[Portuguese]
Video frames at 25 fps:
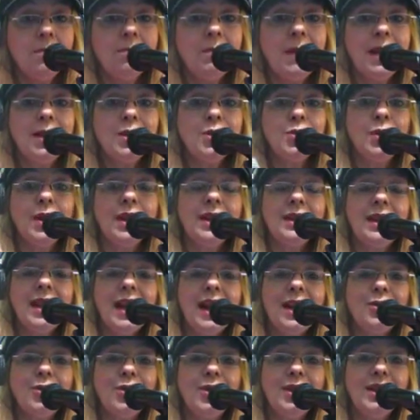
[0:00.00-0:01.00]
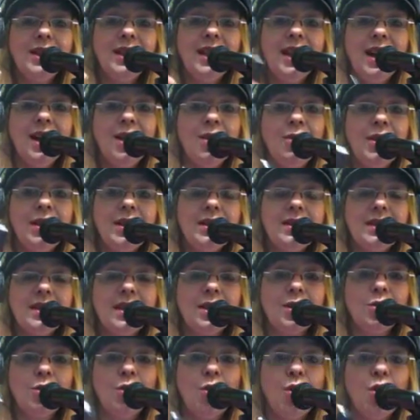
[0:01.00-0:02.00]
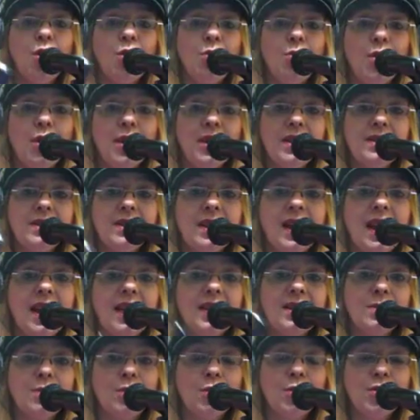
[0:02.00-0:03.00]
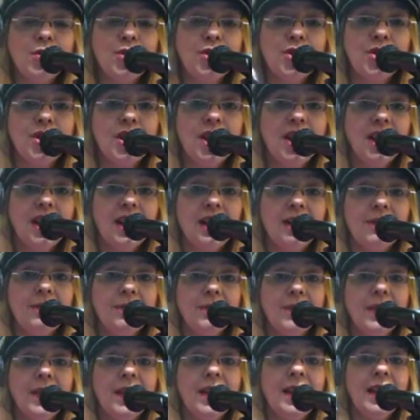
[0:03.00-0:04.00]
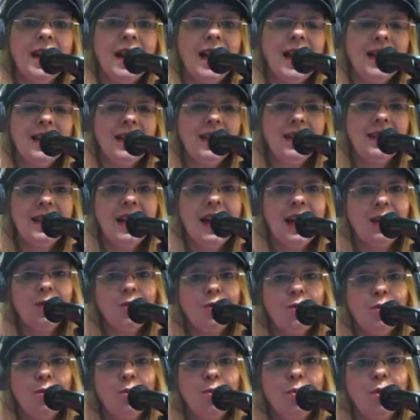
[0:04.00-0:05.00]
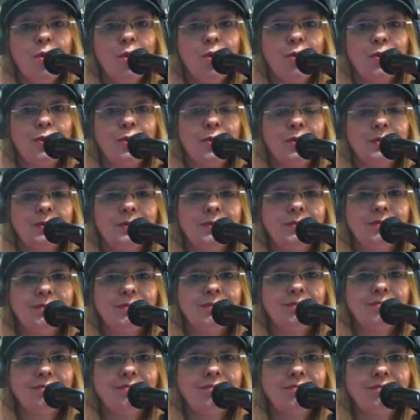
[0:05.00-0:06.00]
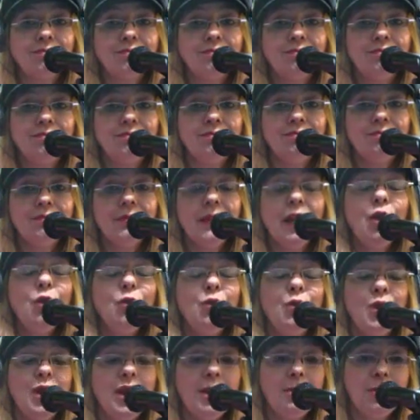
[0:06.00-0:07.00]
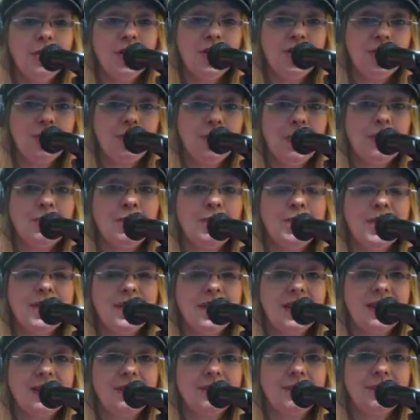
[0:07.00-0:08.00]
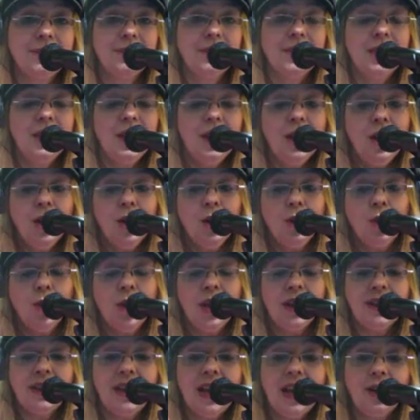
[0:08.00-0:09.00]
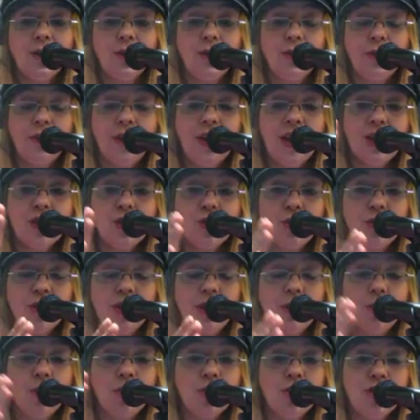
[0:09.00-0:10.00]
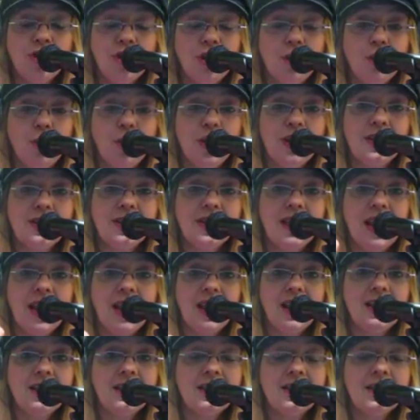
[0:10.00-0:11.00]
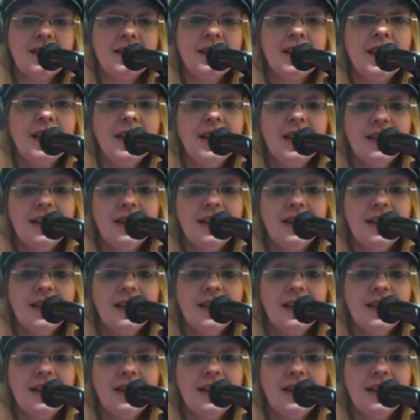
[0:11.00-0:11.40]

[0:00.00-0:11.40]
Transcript: Mas o Eterno não ensinou Moisés, Moshe, a lidar com o povo. Eu vou repetir para você. O Eterno fez com que Moshe Moisés